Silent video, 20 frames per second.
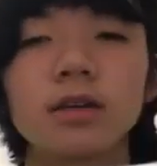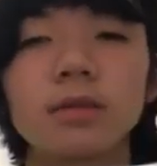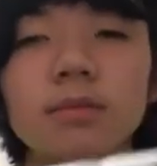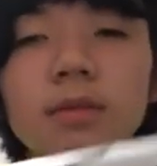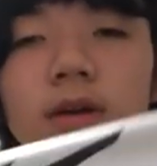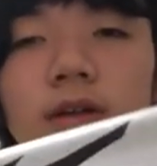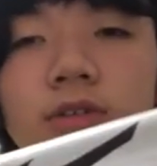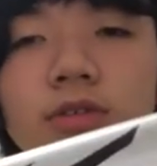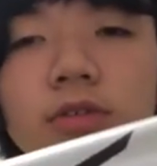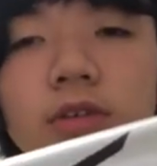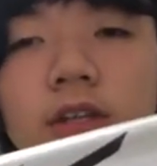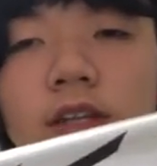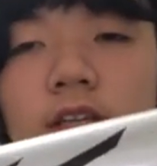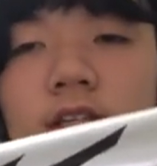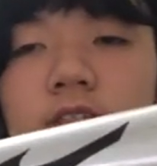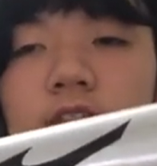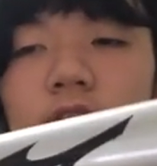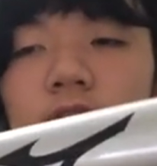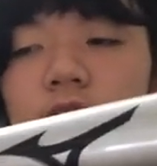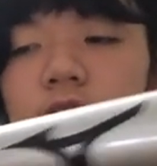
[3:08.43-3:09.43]
まあ、少年軟
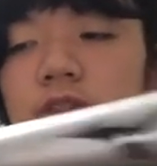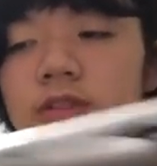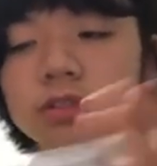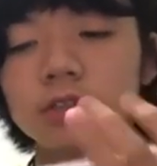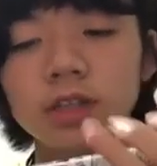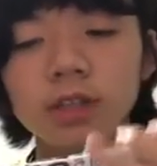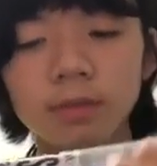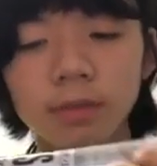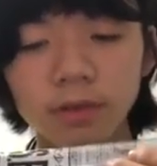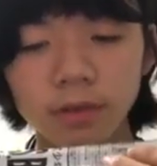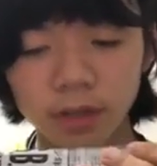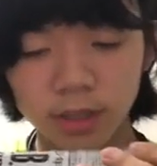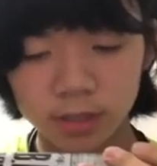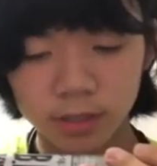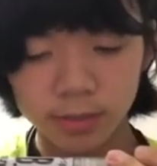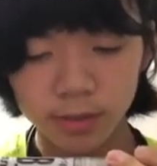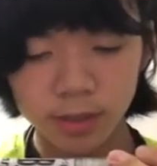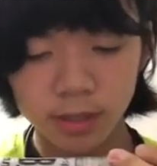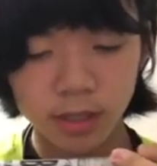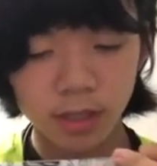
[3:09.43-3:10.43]
式強金属。今は発
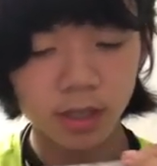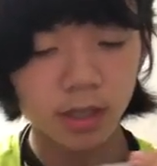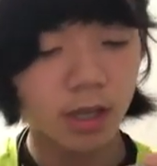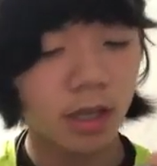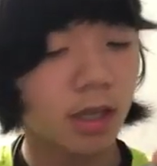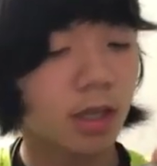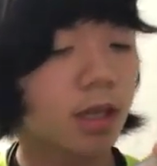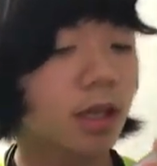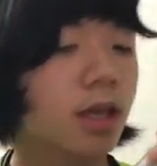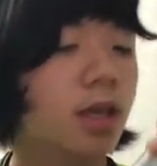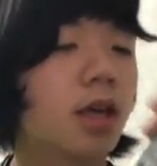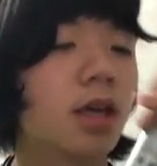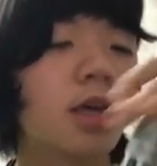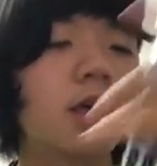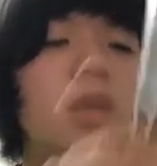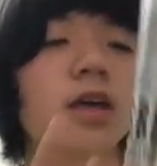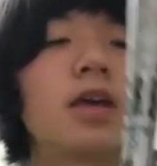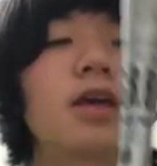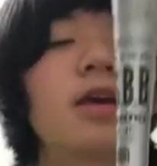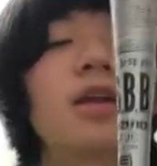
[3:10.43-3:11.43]
売されてない
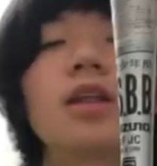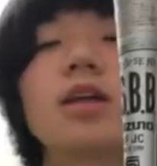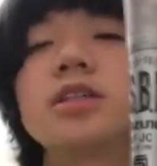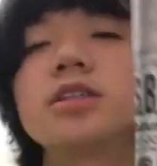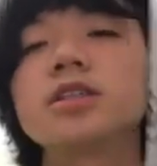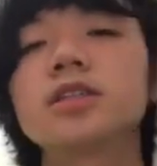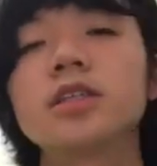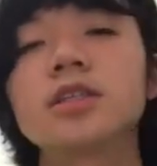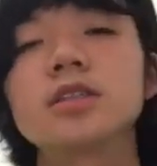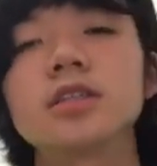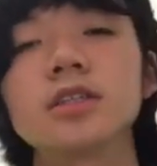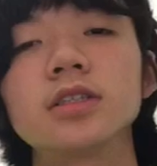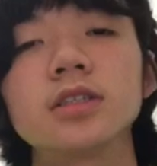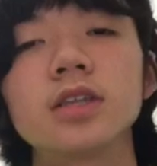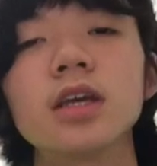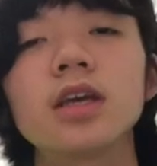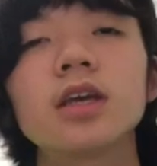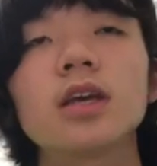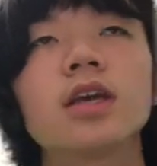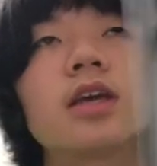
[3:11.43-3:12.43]
らしいやつです
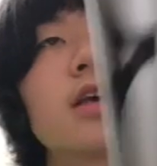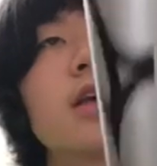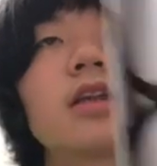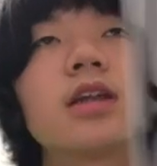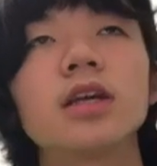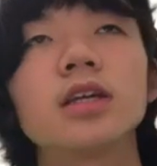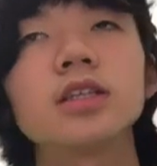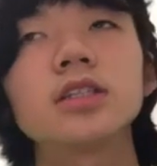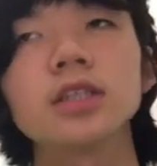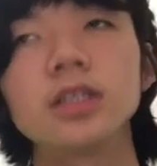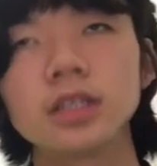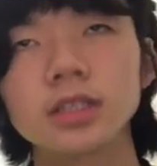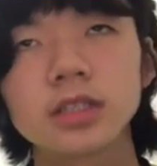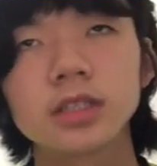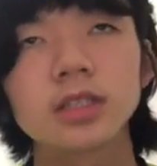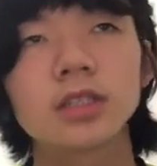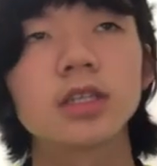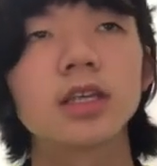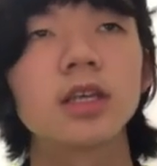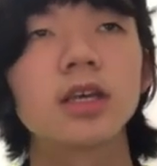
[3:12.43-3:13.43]
ね。らしいで
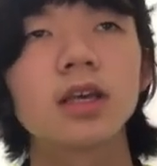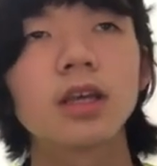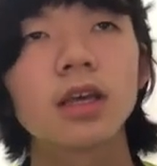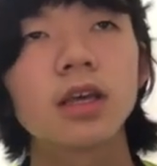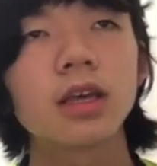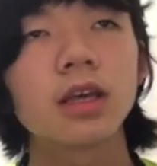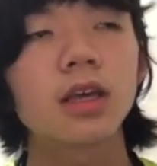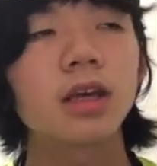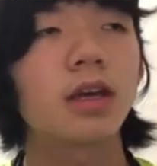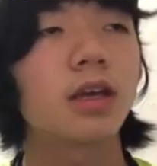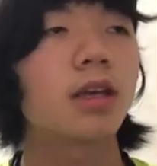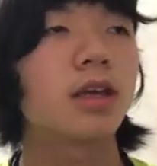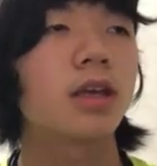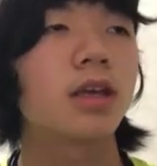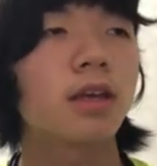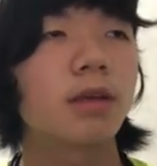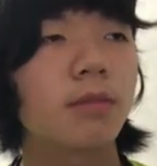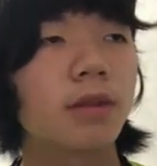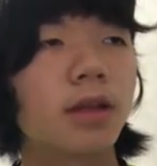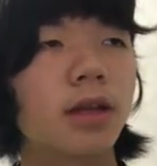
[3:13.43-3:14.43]
す。はい。
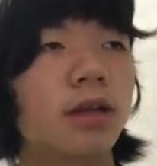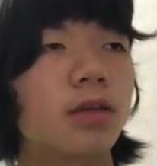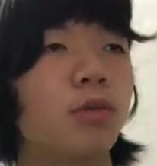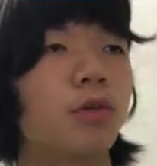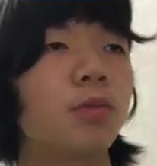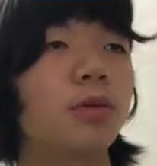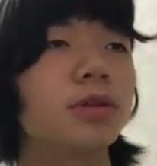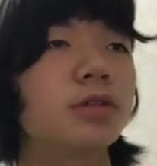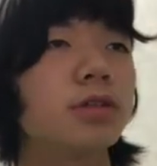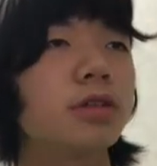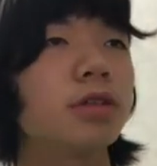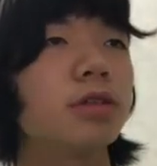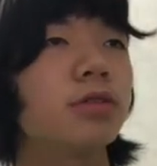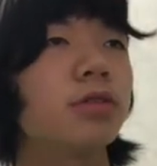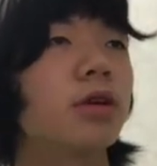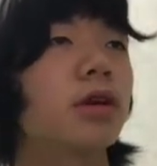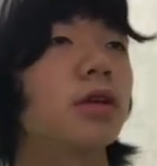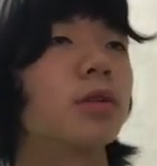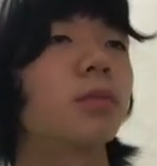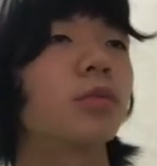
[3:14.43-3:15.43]
まあ、なんか飛びすぎると
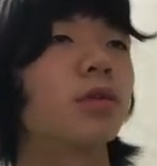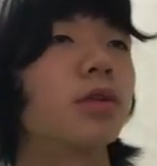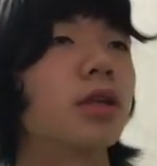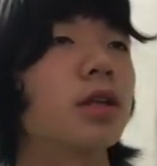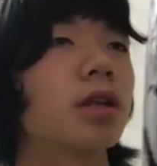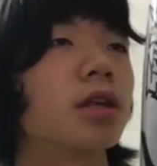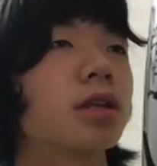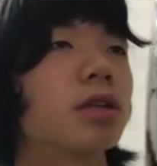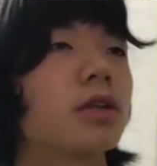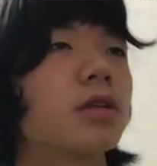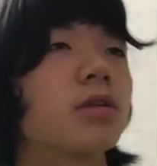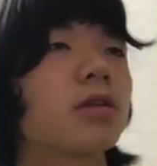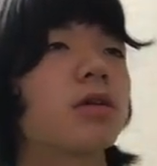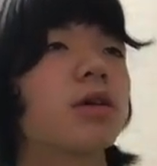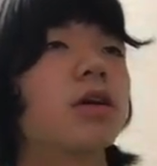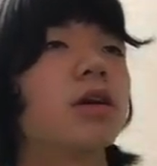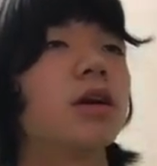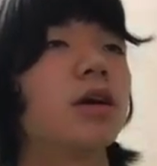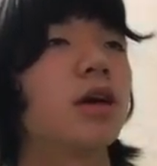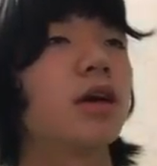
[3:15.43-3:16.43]
かで問題になったとか
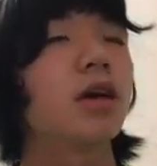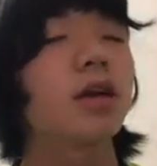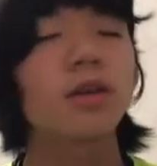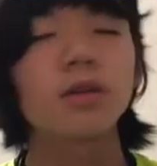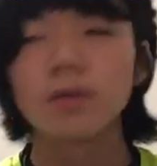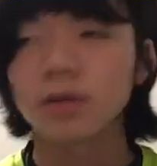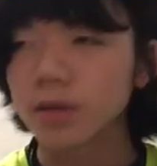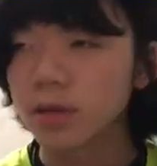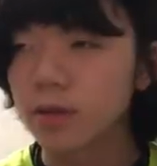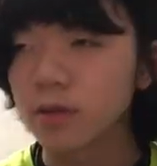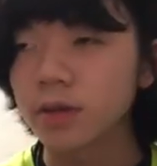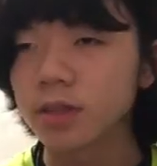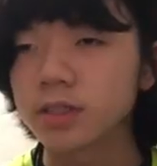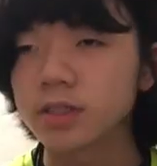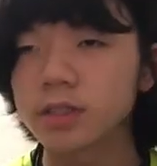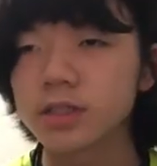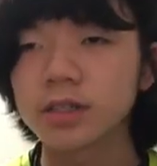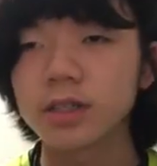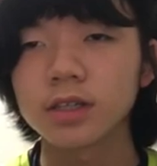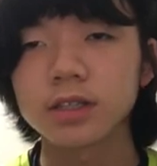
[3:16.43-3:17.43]
言われてるらしい
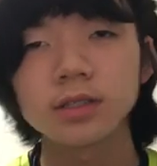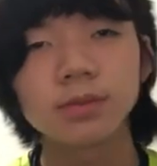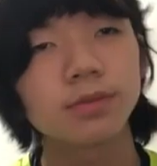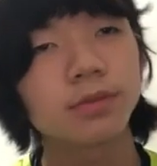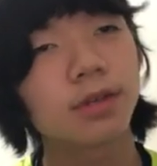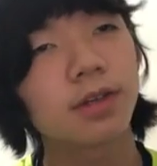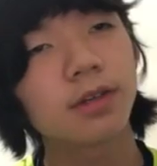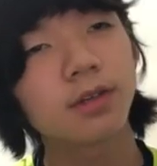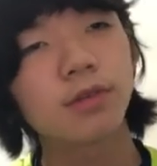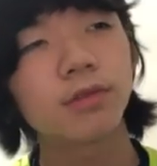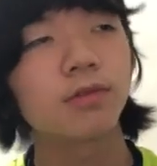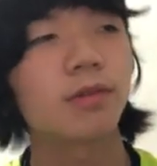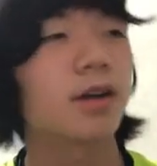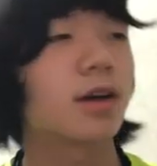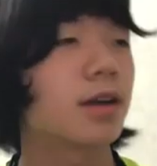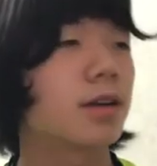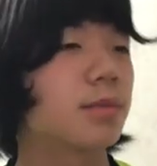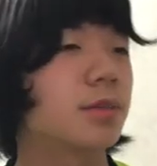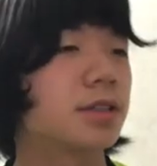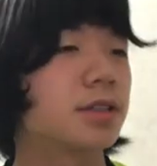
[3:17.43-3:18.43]
ですが、自分はよくわか
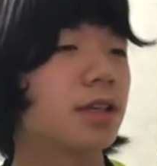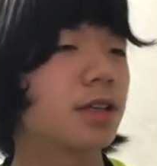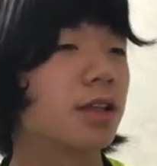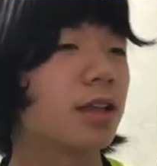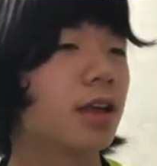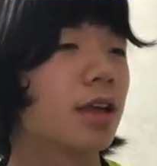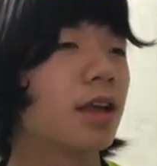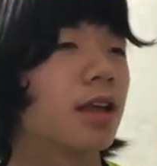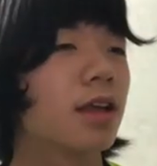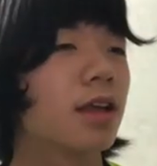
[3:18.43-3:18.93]
りませんね。